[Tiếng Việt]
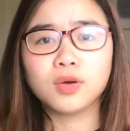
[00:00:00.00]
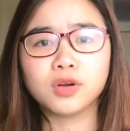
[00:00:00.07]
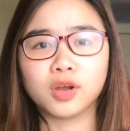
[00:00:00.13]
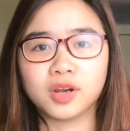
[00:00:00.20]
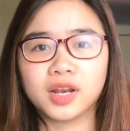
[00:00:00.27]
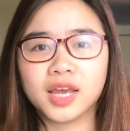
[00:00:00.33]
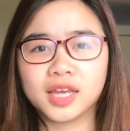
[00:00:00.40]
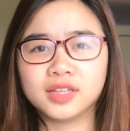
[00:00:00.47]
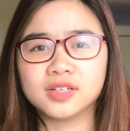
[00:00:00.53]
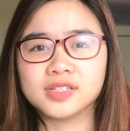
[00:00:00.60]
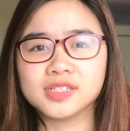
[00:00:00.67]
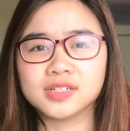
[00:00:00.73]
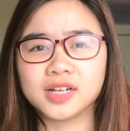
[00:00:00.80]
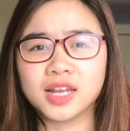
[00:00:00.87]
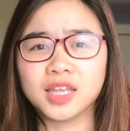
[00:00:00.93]
nói này thực
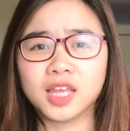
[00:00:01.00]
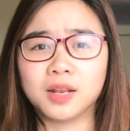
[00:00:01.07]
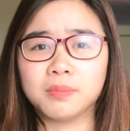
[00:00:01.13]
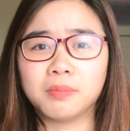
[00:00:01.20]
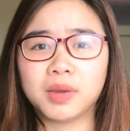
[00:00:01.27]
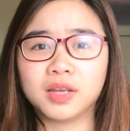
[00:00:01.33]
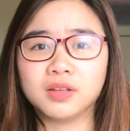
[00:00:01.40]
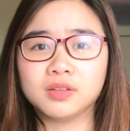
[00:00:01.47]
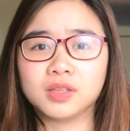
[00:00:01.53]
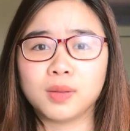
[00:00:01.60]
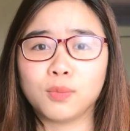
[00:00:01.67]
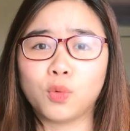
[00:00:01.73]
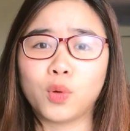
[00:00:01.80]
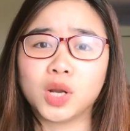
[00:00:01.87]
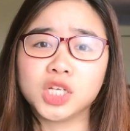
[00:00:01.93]
sự đã nhấn mạnh
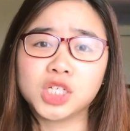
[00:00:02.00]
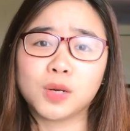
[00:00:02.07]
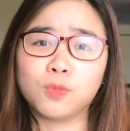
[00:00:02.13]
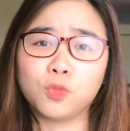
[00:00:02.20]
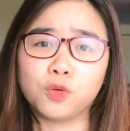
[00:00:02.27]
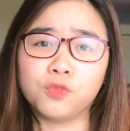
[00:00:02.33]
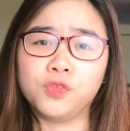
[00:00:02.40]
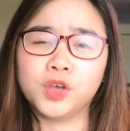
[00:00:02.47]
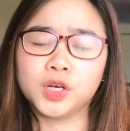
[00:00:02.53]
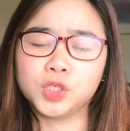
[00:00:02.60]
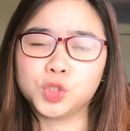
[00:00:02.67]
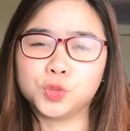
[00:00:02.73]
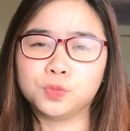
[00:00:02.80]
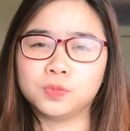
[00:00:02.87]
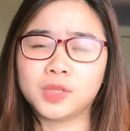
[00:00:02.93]
tầm quan trọng của việc
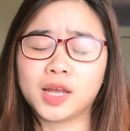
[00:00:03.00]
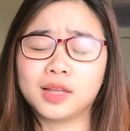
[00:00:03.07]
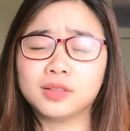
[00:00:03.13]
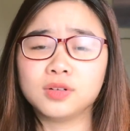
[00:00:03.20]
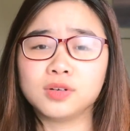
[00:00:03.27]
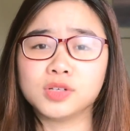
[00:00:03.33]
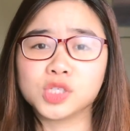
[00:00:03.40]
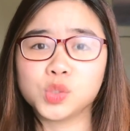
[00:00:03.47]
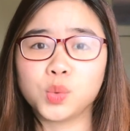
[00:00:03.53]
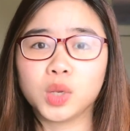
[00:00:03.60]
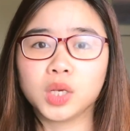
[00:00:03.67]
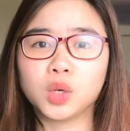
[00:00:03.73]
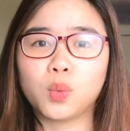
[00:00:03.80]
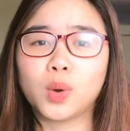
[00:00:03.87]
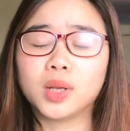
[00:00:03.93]
chúng ta thường
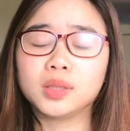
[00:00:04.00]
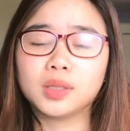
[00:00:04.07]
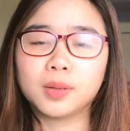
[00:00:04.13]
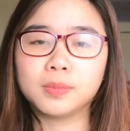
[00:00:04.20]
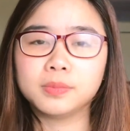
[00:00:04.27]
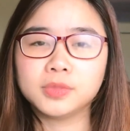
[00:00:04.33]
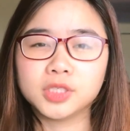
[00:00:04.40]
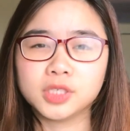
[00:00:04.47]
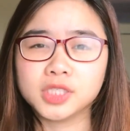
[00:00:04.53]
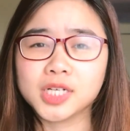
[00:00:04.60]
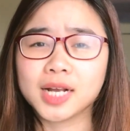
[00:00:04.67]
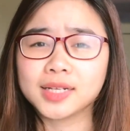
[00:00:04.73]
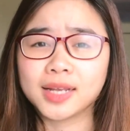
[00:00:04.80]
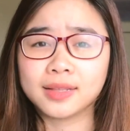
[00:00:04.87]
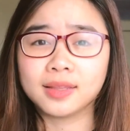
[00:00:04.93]
xuyên quan tâm tới
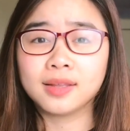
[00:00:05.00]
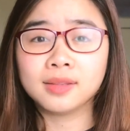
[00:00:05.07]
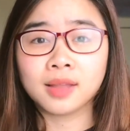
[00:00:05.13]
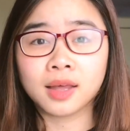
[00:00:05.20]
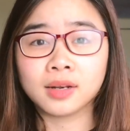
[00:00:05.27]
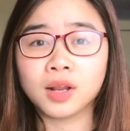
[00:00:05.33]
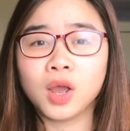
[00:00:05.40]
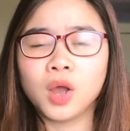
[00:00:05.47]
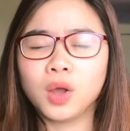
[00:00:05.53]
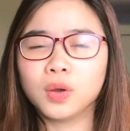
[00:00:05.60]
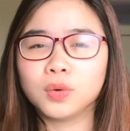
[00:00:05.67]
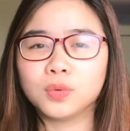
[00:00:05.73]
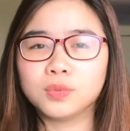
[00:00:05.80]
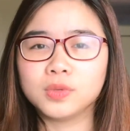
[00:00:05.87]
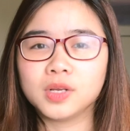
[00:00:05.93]
trạng thái tinh thần
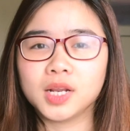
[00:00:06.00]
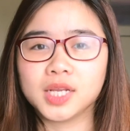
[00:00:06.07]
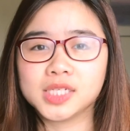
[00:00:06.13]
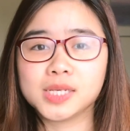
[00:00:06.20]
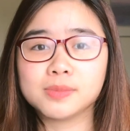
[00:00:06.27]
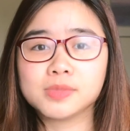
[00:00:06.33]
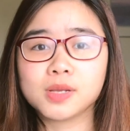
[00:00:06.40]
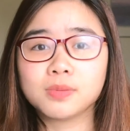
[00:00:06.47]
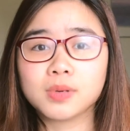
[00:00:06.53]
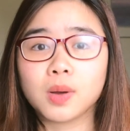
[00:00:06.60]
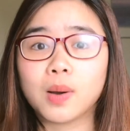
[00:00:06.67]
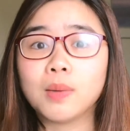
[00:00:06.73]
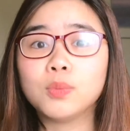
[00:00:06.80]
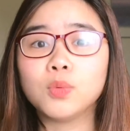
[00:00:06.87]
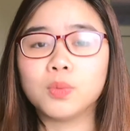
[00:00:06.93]
cũng như là chăm sóc
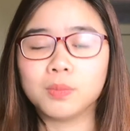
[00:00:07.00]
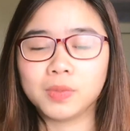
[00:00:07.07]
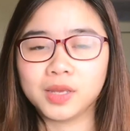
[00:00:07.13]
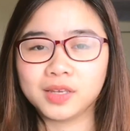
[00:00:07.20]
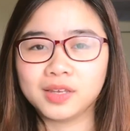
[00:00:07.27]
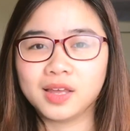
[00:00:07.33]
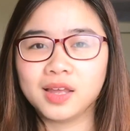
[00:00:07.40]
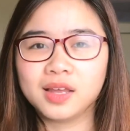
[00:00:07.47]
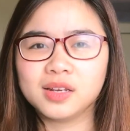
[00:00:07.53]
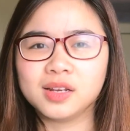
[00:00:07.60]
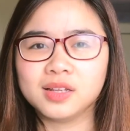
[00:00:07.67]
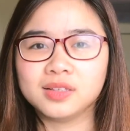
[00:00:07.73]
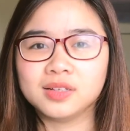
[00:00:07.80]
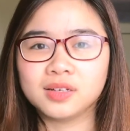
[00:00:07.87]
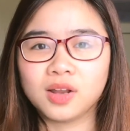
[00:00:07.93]
đầu óc của mình,
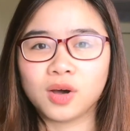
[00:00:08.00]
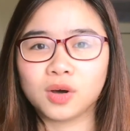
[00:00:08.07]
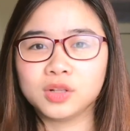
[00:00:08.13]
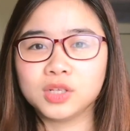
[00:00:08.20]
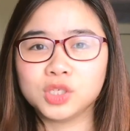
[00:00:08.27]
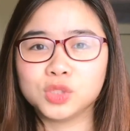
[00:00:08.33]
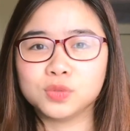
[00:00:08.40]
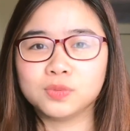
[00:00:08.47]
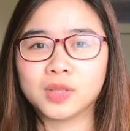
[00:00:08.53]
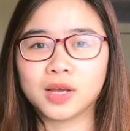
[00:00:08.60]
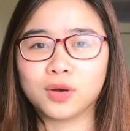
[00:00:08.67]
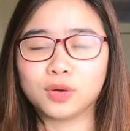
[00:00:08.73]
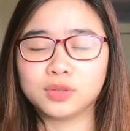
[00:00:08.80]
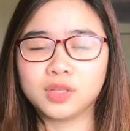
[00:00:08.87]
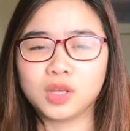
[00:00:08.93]
để từ đó thì chúng
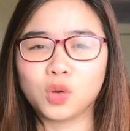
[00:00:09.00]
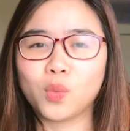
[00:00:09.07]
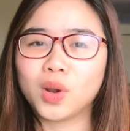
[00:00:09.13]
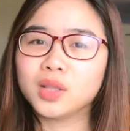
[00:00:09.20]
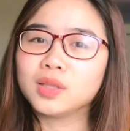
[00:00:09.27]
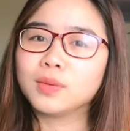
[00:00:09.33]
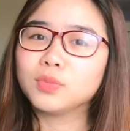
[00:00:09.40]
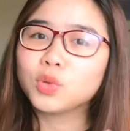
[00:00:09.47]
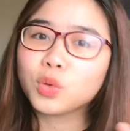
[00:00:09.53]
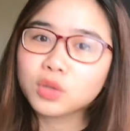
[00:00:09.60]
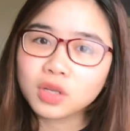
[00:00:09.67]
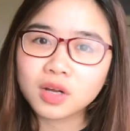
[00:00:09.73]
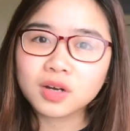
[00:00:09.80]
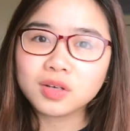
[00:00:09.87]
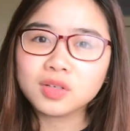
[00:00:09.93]
ta có thể quan tâm tốt
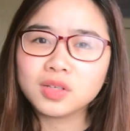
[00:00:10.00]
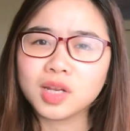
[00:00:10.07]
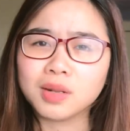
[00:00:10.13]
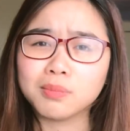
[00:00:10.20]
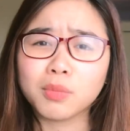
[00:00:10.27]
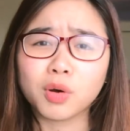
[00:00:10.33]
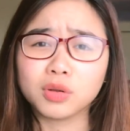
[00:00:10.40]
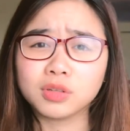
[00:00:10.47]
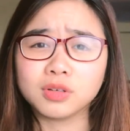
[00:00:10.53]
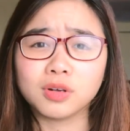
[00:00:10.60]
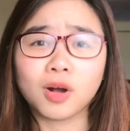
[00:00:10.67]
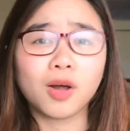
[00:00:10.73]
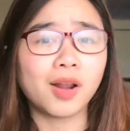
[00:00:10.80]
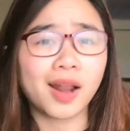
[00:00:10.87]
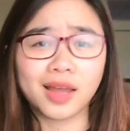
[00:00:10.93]
hơn đến mọi thứ
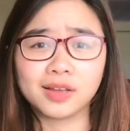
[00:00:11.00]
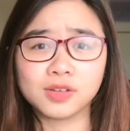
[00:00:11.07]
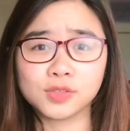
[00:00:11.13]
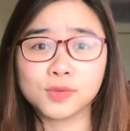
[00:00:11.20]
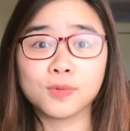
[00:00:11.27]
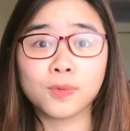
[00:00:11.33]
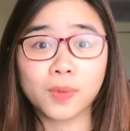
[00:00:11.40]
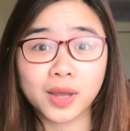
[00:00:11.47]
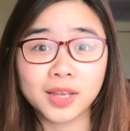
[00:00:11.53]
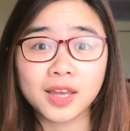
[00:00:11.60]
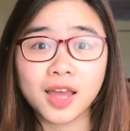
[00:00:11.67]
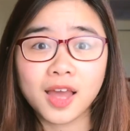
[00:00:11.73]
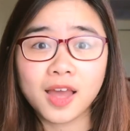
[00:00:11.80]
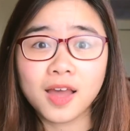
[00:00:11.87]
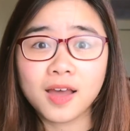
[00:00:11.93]
còn lại ở xung quanh.
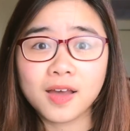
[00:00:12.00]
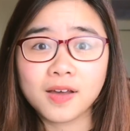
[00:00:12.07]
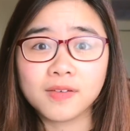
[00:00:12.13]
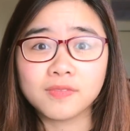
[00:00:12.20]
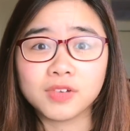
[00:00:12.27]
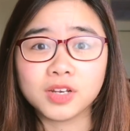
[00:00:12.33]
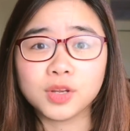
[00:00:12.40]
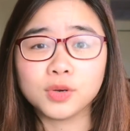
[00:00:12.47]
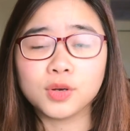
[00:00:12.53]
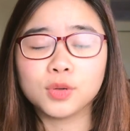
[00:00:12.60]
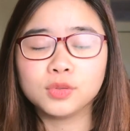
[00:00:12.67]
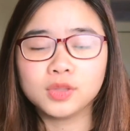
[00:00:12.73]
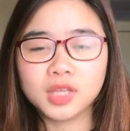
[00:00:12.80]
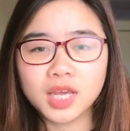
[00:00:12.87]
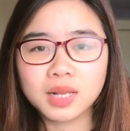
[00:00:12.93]
Và điều
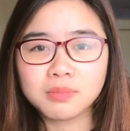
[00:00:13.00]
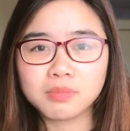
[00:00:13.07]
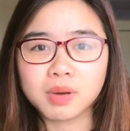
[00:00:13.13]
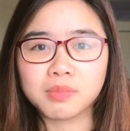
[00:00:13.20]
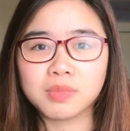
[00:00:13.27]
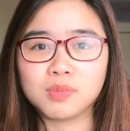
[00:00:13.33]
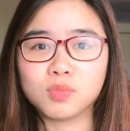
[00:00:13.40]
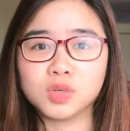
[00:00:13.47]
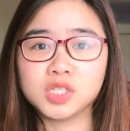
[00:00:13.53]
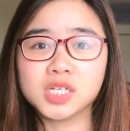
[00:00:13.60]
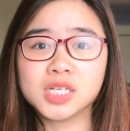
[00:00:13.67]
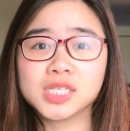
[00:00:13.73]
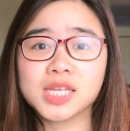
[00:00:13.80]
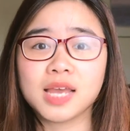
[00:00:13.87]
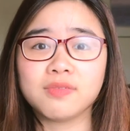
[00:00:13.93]
đầu tiên mà mình muốn
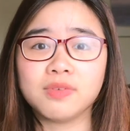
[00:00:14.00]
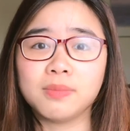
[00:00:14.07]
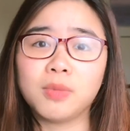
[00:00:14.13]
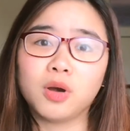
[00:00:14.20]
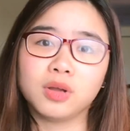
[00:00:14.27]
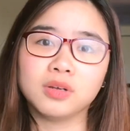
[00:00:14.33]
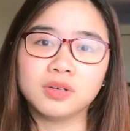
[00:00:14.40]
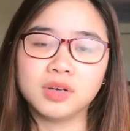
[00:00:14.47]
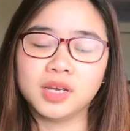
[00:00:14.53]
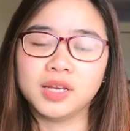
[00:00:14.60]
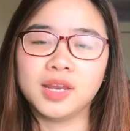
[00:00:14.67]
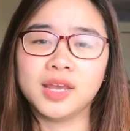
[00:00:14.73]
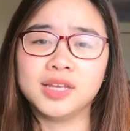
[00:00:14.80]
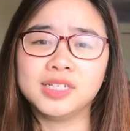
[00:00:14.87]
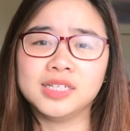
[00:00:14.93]
chia sẻ với mọi người
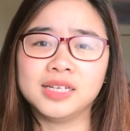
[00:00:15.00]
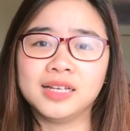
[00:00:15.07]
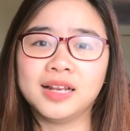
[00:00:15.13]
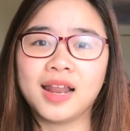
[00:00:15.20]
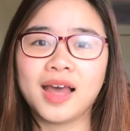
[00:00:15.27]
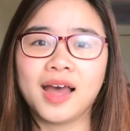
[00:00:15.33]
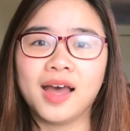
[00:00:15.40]
đấy chính là